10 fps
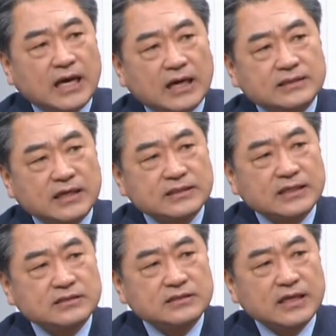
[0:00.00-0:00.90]

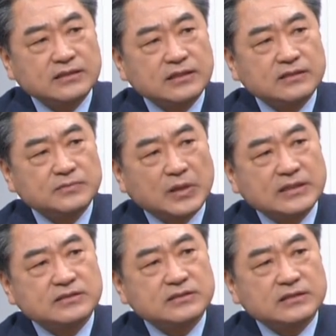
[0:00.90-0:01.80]
야당이 이런 행태를
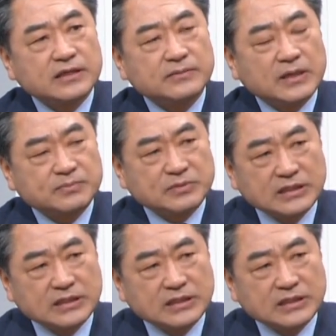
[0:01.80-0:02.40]
봤을 때 막